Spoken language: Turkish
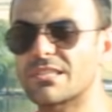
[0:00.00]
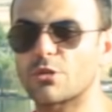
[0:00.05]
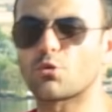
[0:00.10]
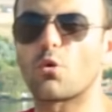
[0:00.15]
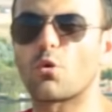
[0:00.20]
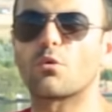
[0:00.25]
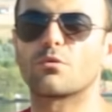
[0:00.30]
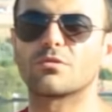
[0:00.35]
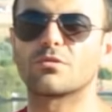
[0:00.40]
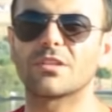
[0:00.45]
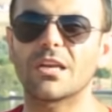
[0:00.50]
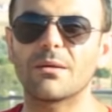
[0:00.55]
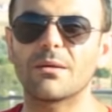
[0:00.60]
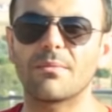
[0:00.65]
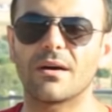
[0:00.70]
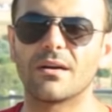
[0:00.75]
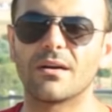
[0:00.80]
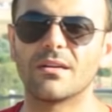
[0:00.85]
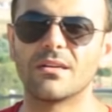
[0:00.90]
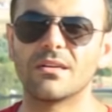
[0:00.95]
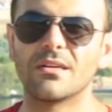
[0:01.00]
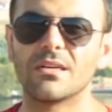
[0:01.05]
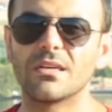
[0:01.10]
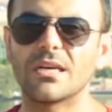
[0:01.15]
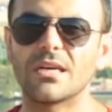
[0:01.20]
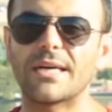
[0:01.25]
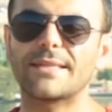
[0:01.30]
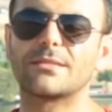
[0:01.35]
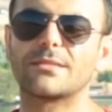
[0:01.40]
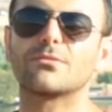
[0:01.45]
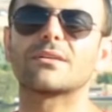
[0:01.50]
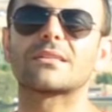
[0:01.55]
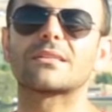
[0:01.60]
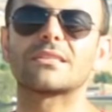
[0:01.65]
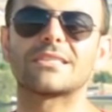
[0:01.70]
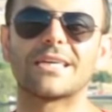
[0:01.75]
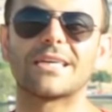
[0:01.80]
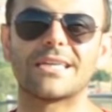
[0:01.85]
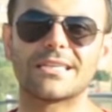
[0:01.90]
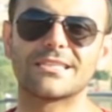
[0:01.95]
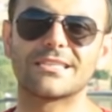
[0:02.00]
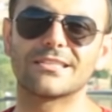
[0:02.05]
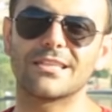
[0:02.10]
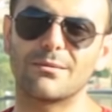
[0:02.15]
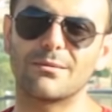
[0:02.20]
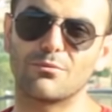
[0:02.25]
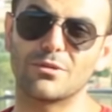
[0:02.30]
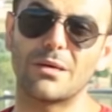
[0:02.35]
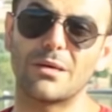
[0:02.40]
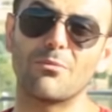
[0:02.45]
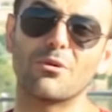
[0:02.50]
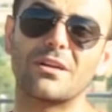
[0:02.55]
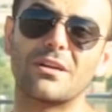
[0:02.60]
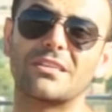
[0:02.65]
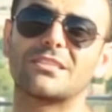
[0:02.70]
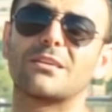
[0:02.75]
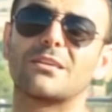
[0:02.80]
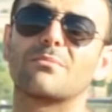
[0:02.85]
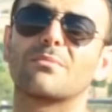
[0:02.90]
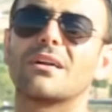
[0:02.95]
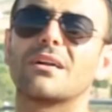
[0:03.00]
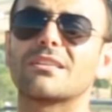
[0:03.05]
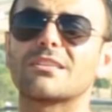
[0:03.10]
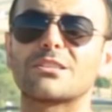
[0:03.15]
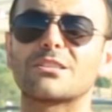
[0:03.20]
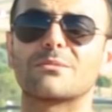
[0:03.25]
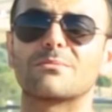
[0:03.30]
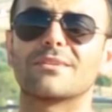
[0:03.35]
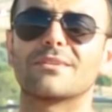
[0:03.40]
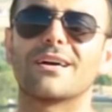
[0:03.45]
da çok güzel ama e, sürekli şehir içinde bundan mı uğraşacağım kardeşim